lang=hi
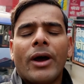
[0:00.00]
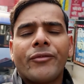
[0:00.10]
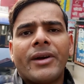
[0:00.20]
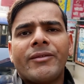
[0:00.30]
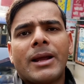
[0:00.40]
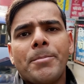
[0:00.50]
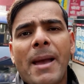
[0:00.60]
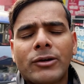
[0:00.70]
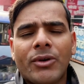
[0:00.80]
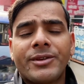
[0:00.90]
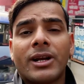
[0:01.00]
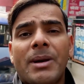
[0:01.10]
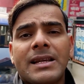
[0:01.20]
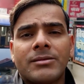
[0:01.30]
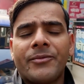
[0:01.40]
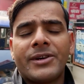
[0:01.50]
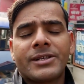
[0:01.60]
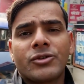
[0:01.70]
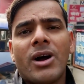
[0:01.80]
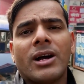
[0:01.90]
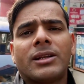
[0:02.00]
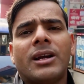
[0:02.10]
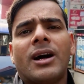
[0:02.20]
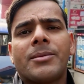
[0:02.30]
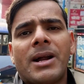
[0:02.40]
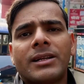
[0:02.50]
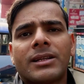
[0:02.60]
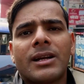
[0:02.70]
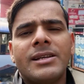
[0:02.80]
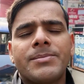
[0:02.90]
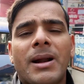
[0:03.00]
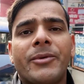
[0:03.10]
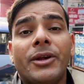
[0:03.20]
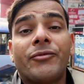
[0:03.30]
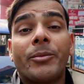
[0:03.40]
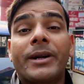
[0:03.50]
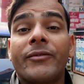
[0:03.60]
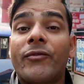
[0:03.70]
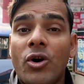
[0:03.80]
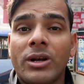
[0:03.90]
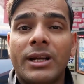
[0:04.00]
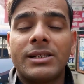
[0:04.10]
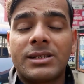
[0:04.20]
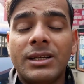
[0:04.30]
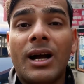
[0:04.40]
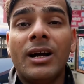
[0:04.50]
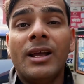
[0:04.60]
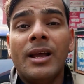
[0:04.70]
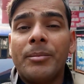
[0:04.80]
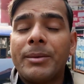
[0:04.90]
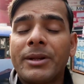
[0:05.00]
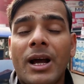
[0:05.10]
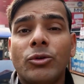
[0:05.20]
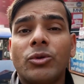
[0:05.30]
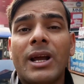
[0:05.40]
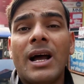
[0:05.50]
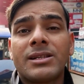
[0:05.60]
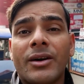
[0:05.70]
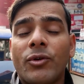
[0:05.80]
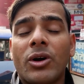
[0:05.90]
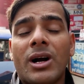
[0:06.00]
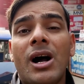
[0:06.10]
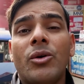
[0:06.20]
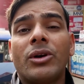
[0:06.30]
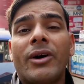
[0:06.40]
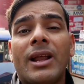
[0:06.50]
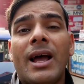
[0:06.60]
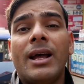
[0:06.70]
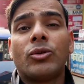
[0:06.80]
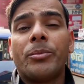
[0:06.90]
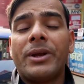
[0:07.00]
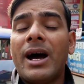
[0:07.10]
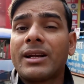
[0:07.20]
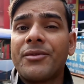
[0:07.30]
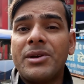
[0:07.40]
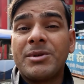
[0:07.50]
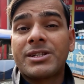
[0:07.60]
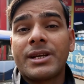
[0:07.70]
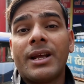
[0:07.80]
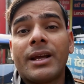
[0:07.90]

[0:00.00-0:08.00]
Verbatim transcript: हेलो फ्रेंड वेलकम बैक टू और चैनल भाई चैनल फिर से स्वागत है हर बार की तरह इस बार भी इन्फॉर्मेटिव ब्लॉग लेकर जी हाँ मैं बता दूं कि आज का ब्लॉग कहाँ होने वाला है तो बिहार का फेमस शहर